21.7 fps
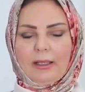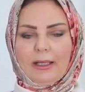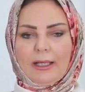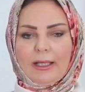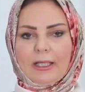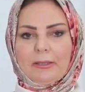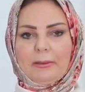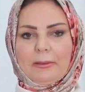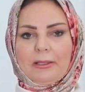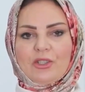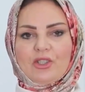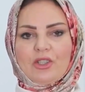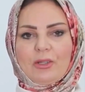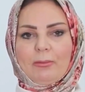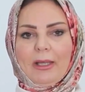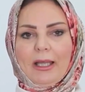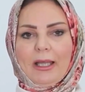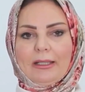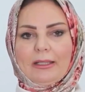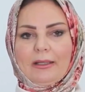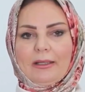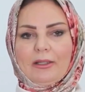عقب
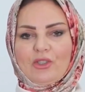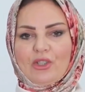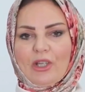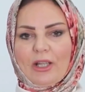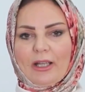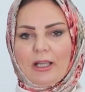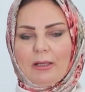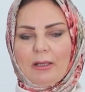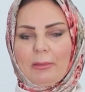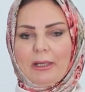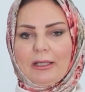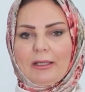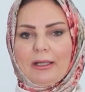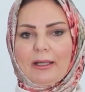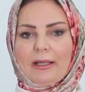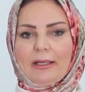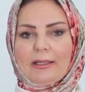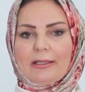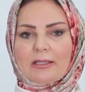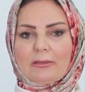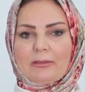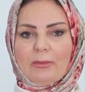الاجتماع الذي جرى بين
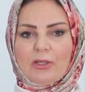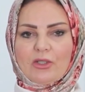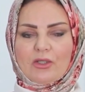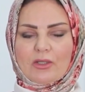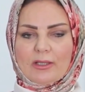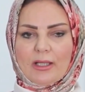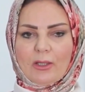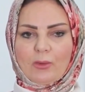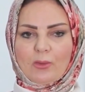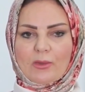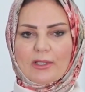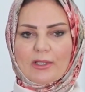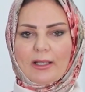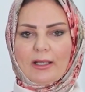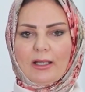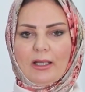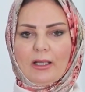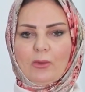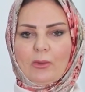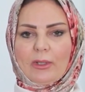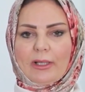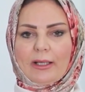رئيس مجلس
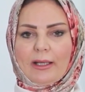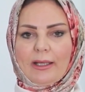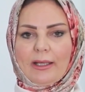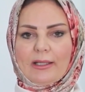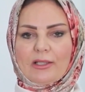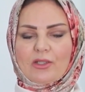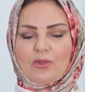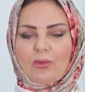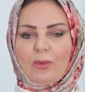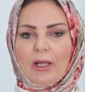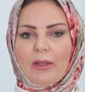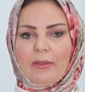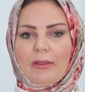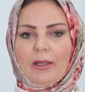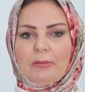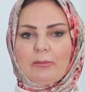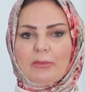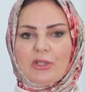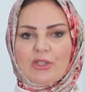الوزراء ورئيس واعضاء